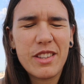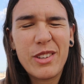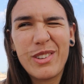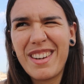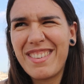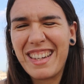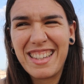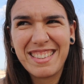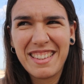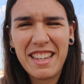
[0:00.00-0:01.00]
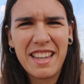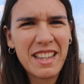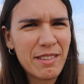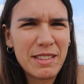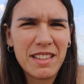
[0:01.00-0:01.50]
Yo la verdad es que
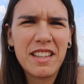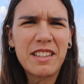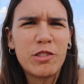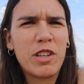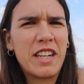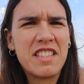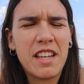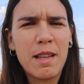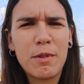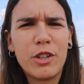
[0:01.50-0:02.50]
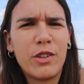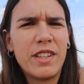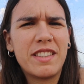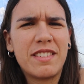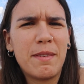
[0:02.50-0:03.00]
hace bastante que estoy enganchada, pero
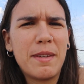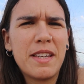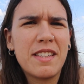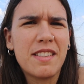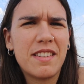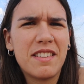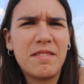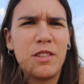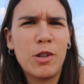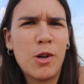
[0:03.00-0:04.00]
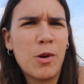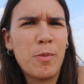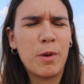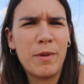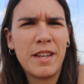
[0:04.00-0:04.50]
este mes lo
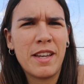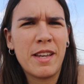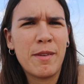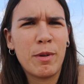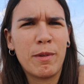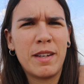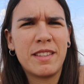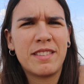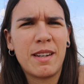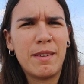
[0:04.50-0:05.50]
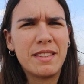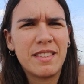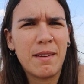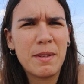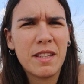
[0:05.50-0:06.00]
probé, probé el Strava
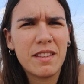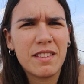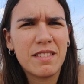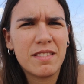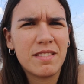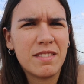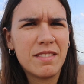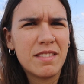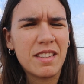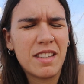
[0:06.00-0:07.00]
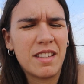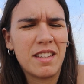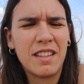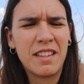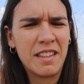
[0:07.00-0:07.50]
Summit
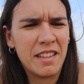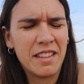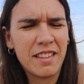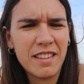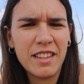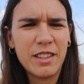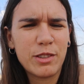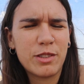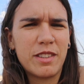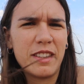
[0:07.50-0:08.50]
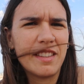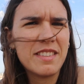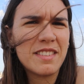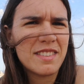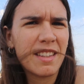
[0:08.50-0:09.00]
y hostia,
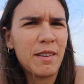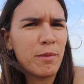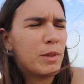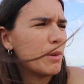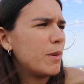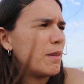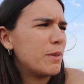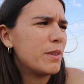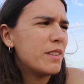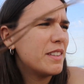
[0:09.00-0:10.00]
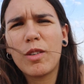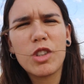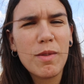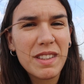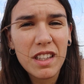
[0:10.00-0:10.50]
está muy guapo.
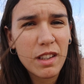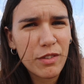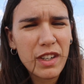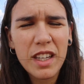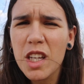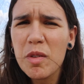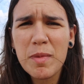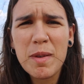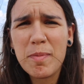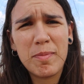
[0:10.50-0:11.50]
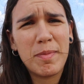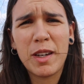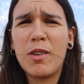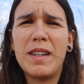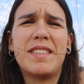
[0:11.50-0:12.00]
Como soy bastante friki, me
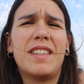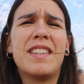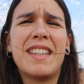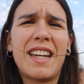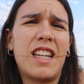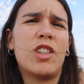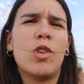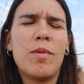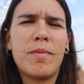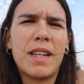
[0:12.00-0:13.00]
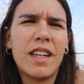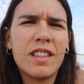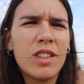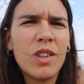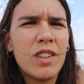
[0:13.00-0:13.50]
pego bastante rato
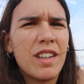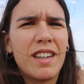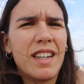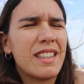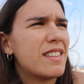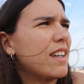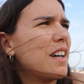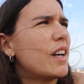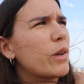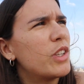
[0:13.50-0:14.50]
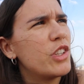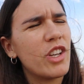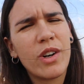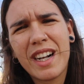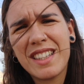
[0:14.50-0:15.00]
mirando hasta cuando
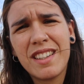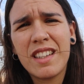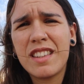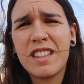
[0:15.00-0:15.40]
llego a casa